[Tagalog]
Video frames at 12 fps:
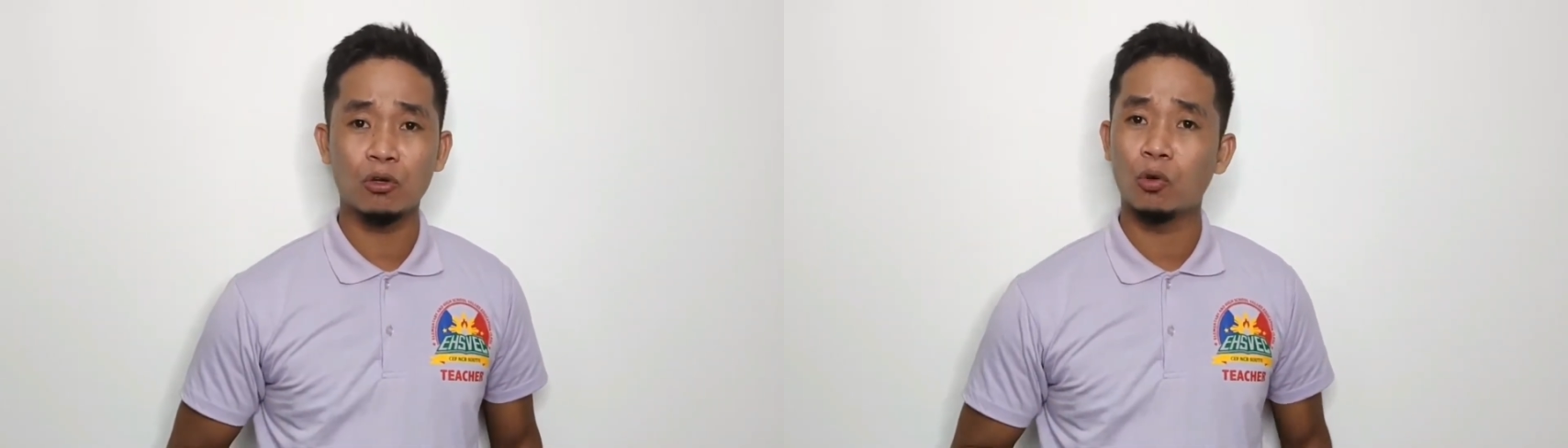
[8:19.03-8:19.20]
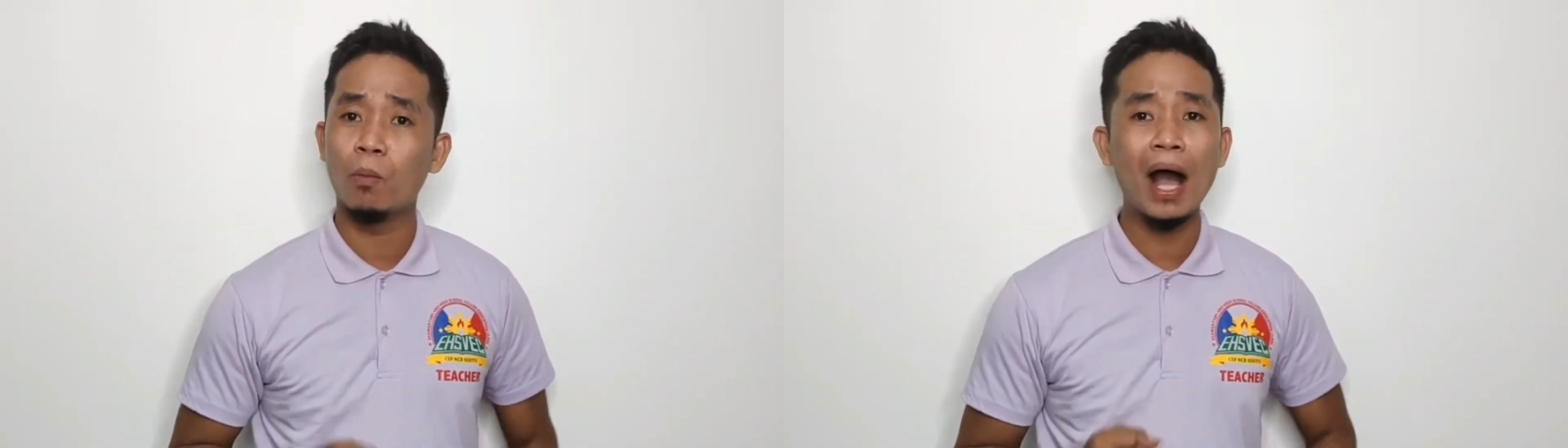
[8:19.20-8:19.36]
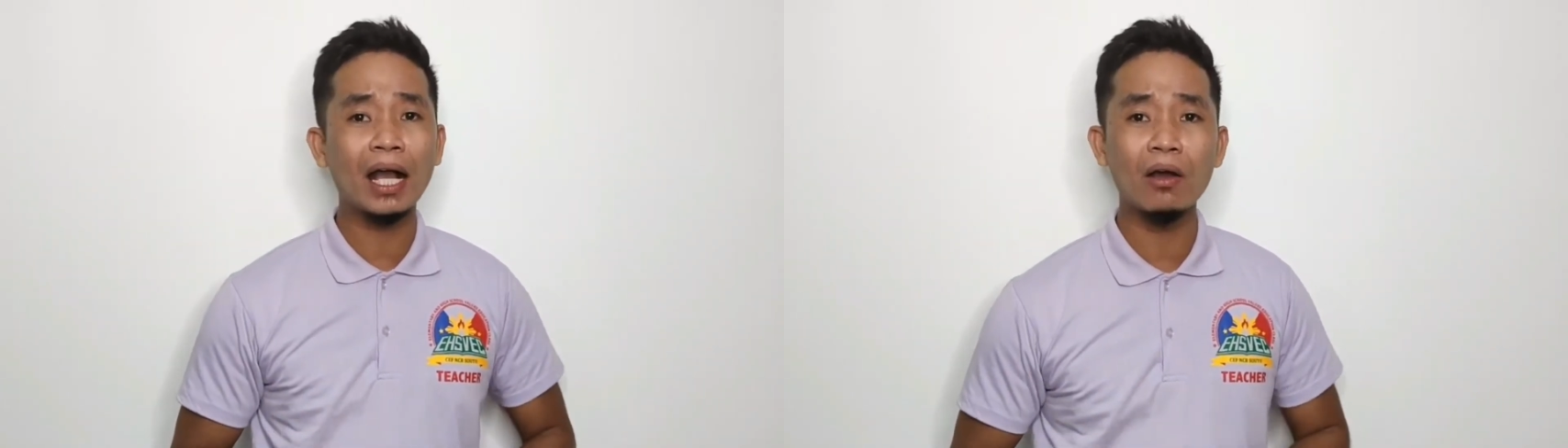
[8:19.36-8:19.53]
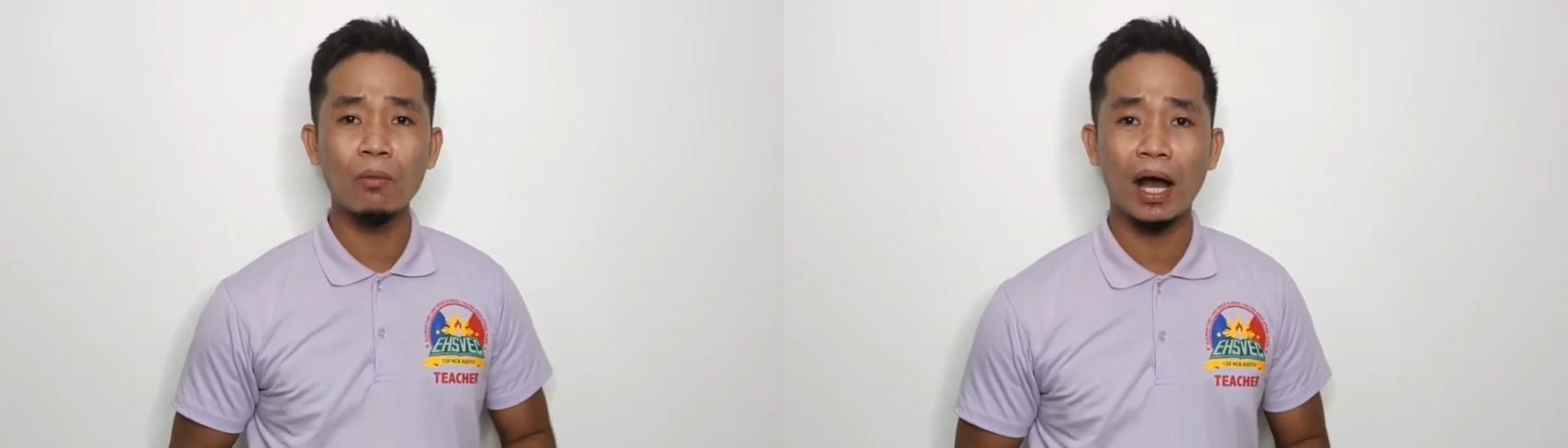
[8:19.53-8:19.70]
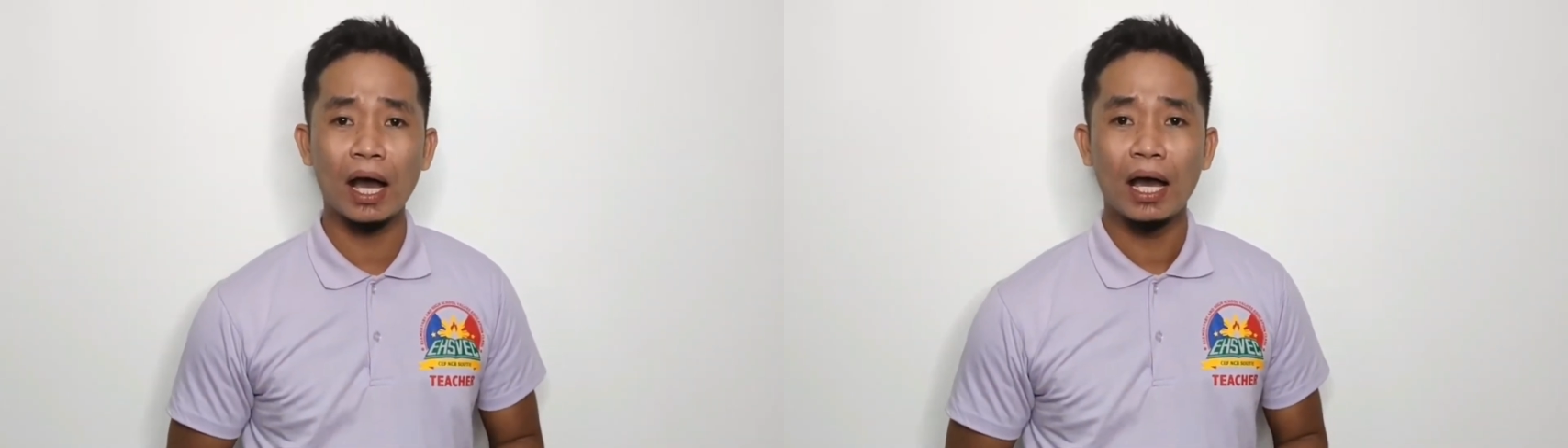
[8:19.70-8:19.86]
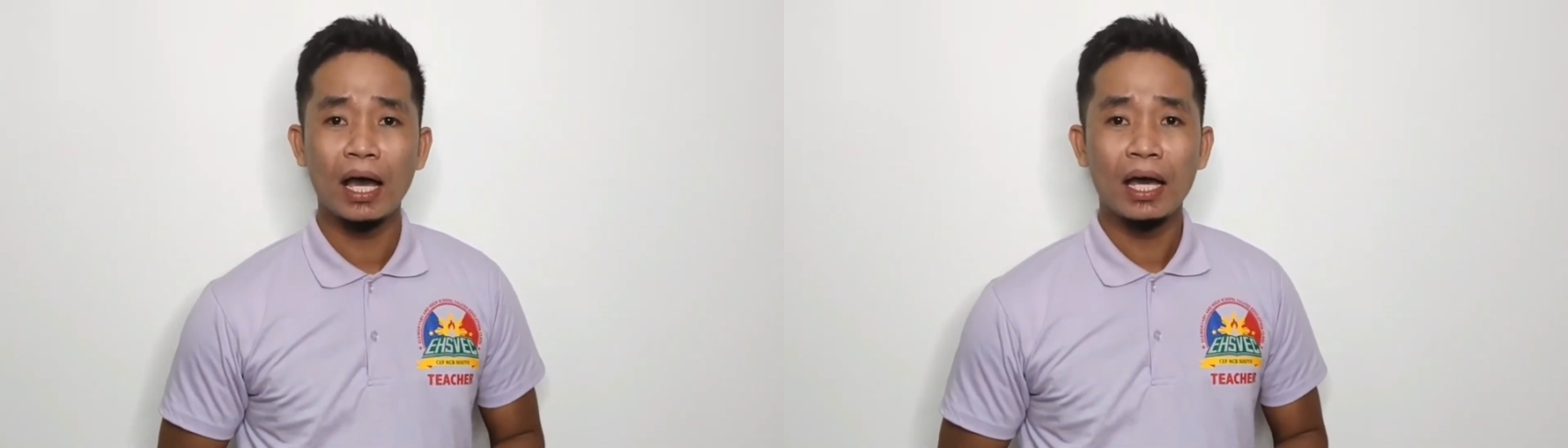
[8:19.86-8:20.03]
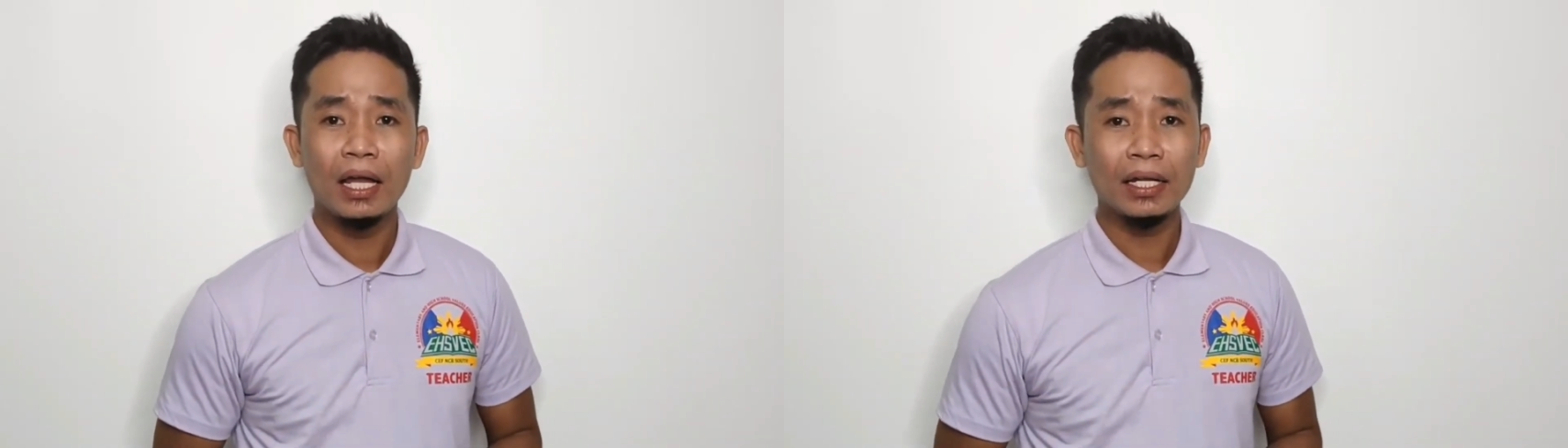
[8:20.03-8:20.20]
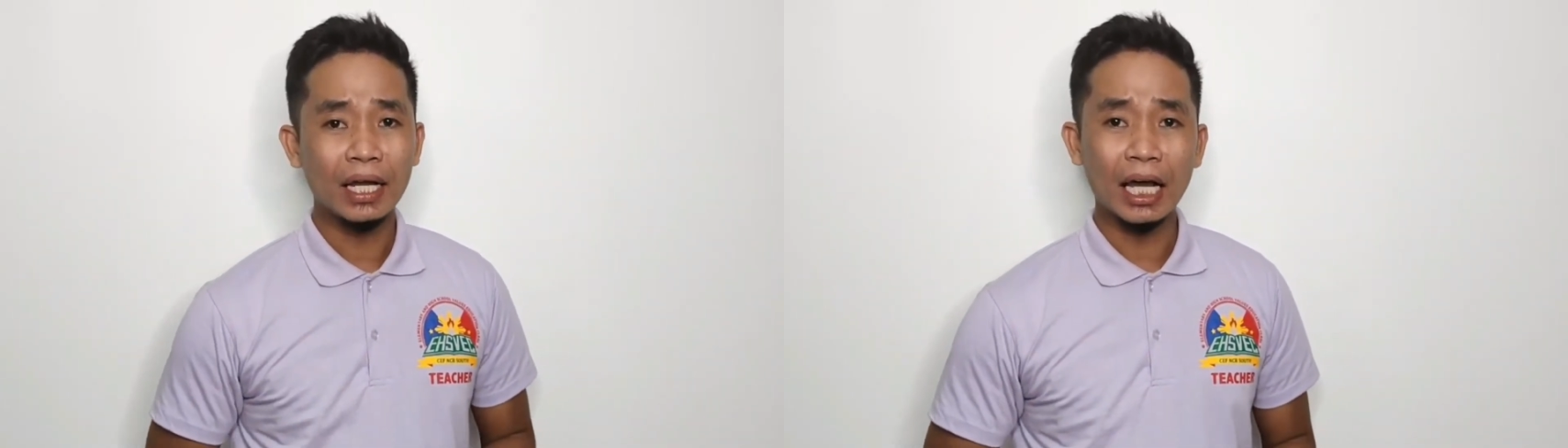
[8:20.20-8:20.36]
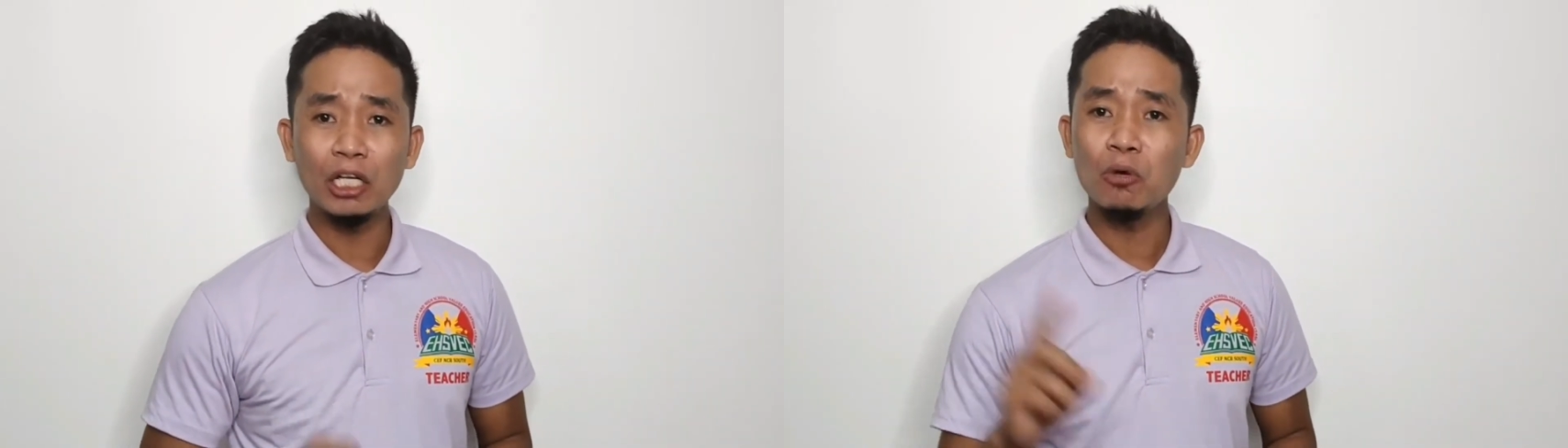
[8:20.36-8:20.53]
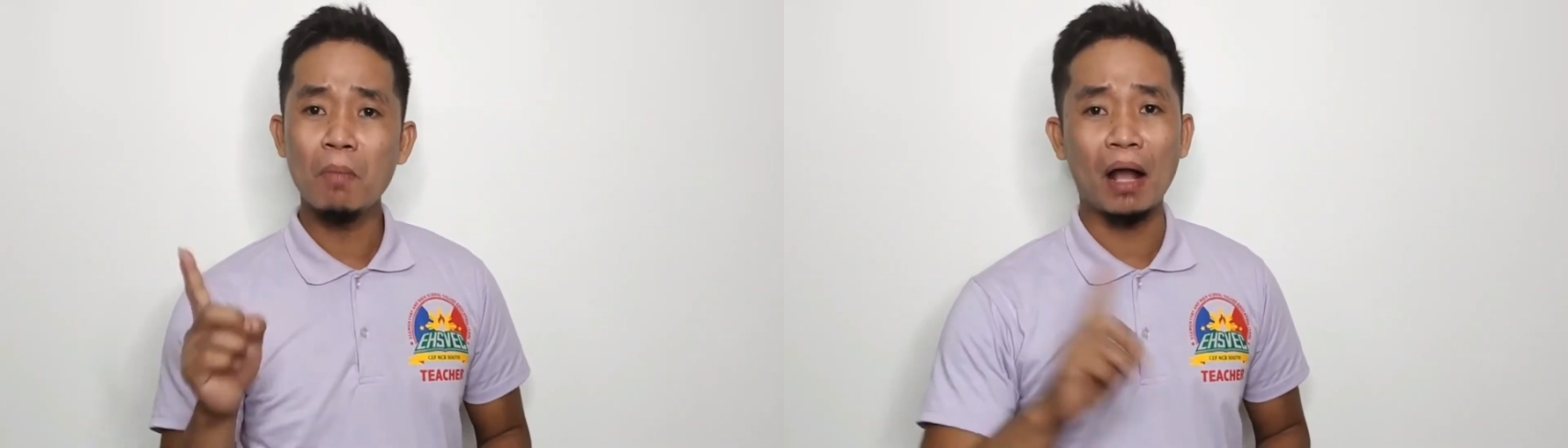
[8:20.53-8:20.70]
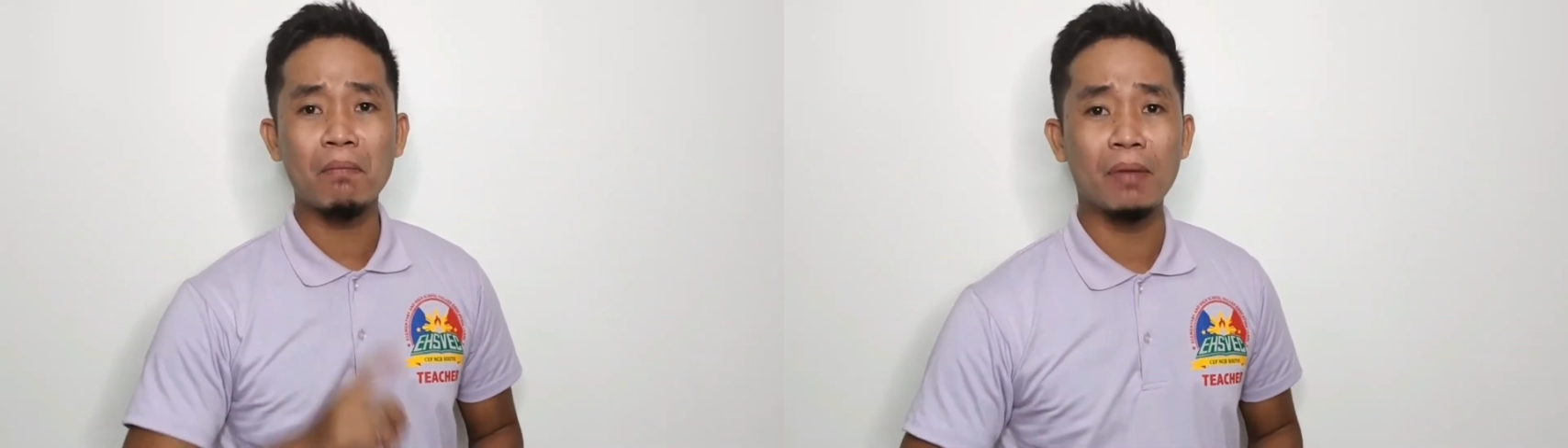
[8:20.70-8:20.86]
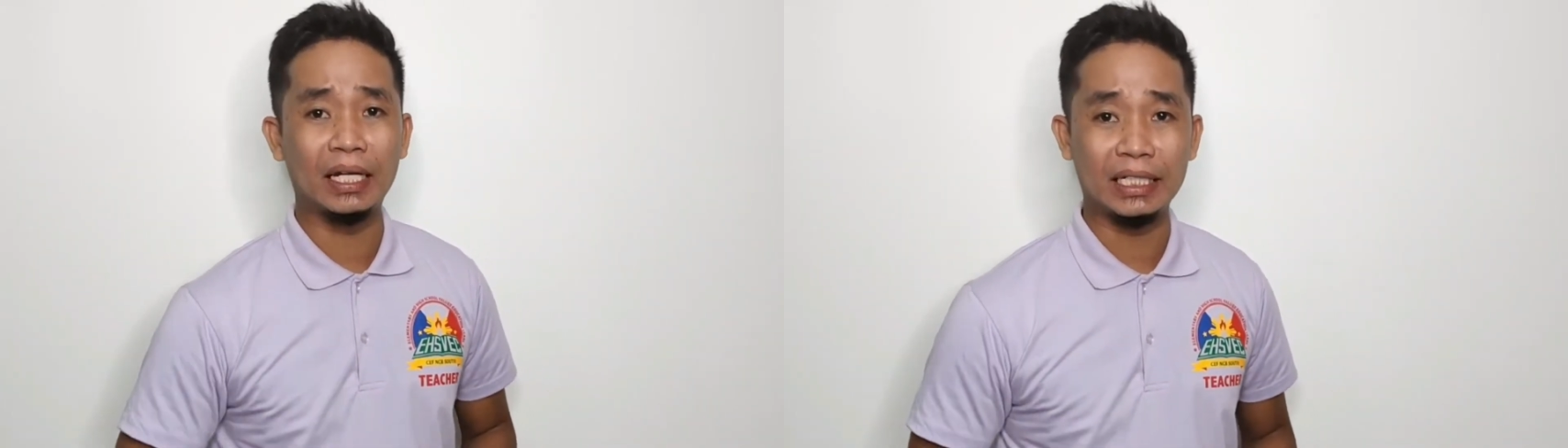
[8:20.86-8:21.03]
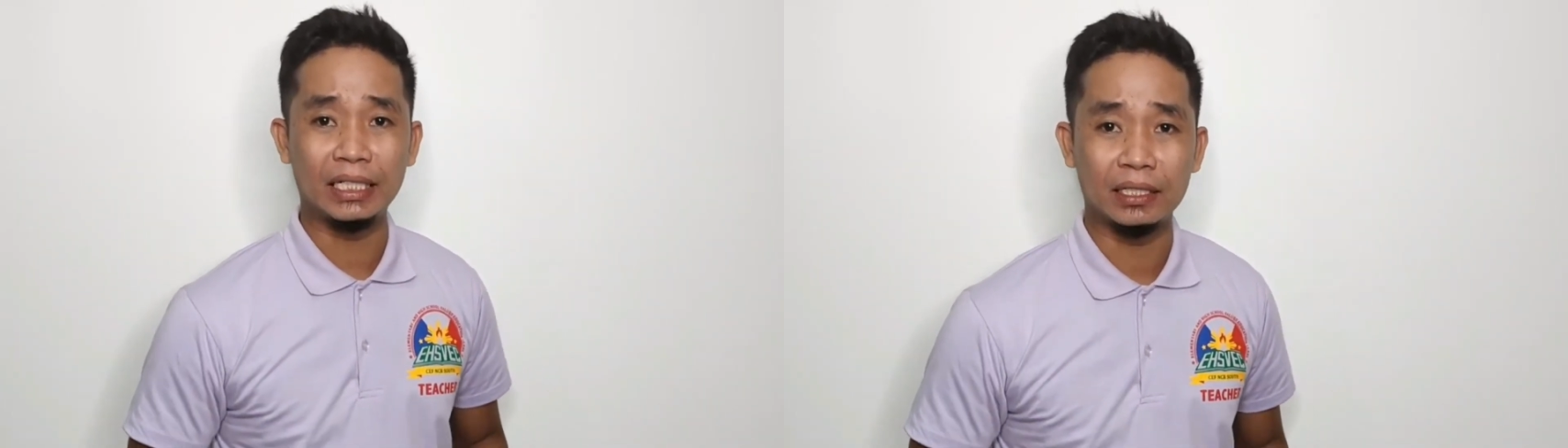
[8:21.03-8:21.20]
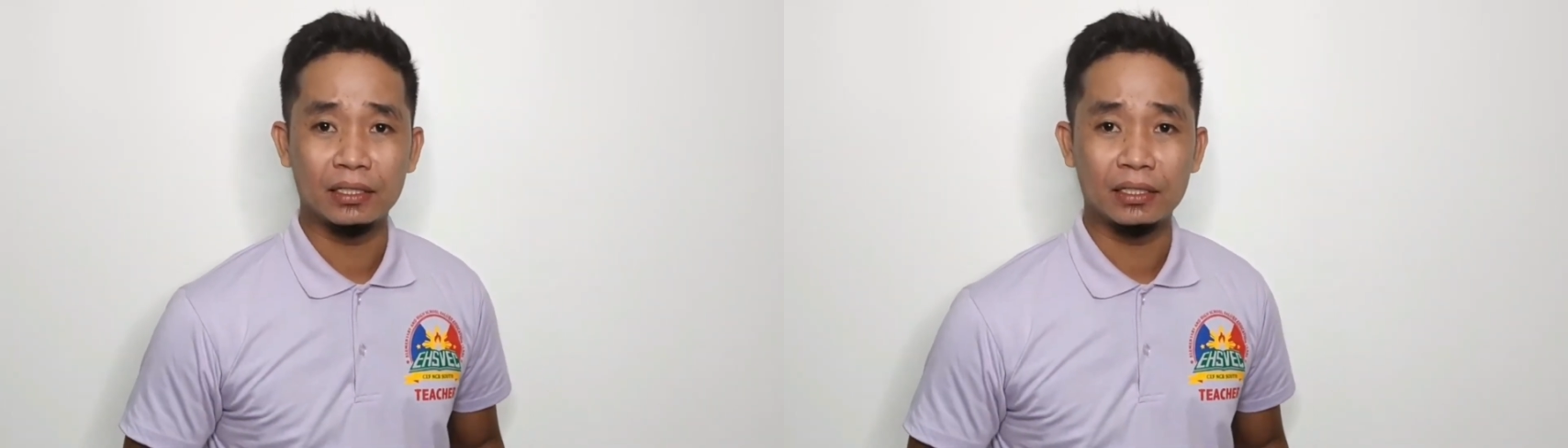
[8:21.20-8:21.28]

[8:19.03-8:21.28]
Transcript: gumagawa ng anumang mali.